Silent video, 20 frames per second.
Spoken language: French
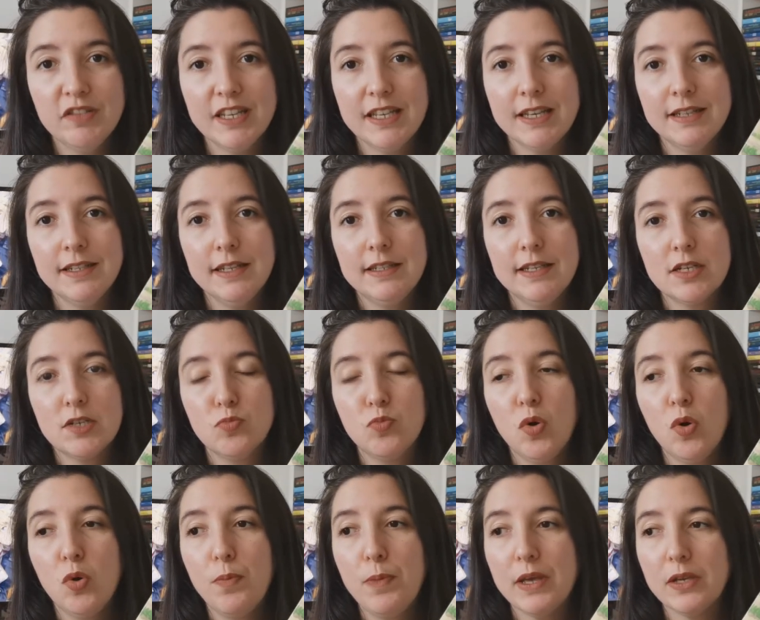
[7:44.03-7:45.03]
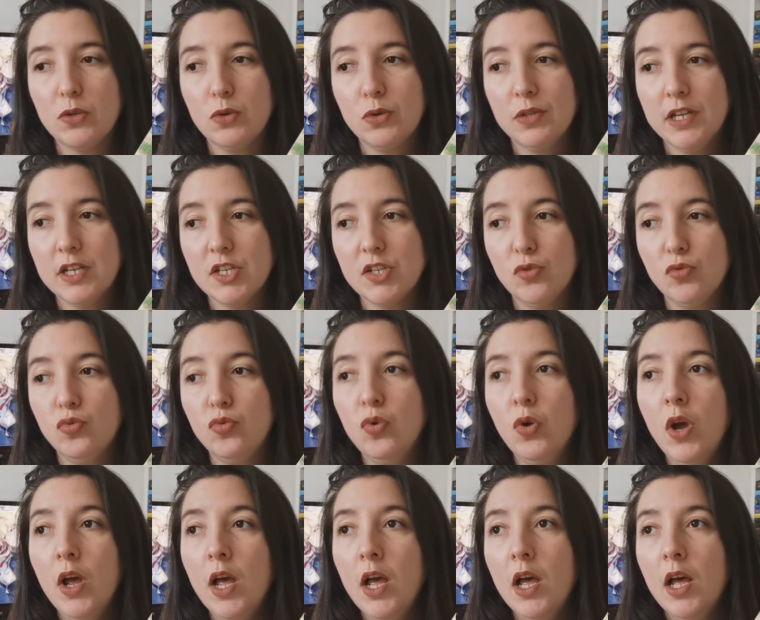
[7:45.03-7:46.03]
avec un attachement au personnage et
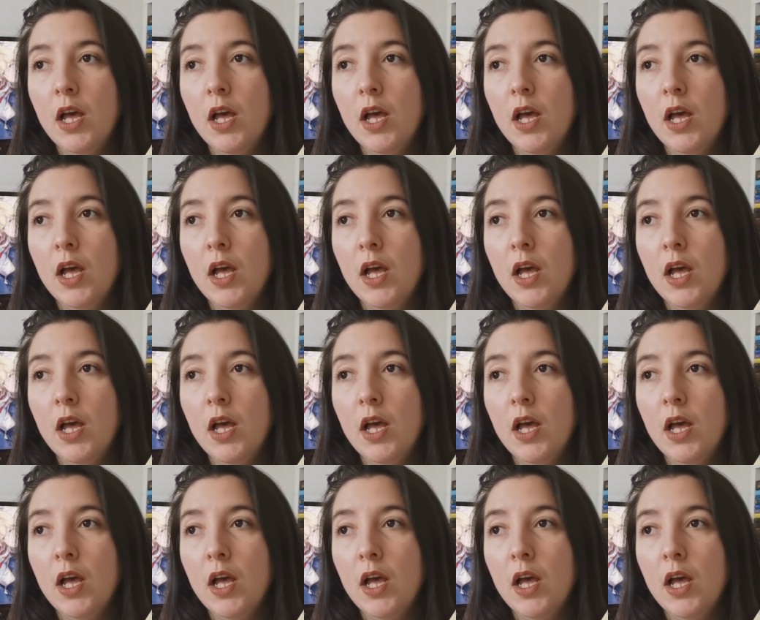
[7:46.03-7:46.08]
tout.